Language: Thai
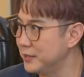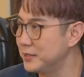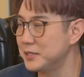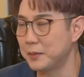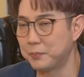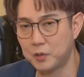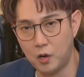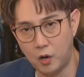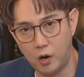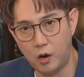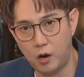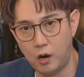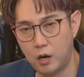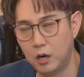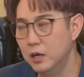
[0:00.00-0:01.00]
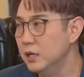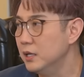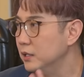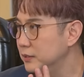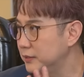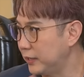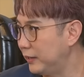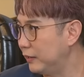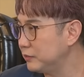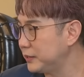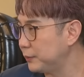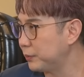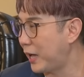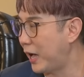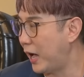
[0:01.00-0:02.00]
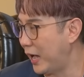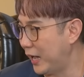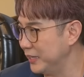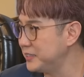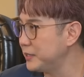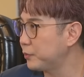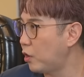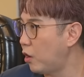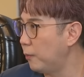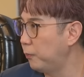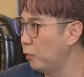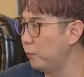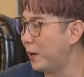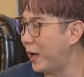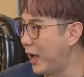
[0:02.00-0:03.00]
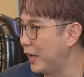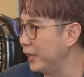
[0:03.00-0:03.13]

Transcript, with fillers: เจ็บคอเสร็จแล้วเจ็บหายเจ็บคอปุ๊บไอ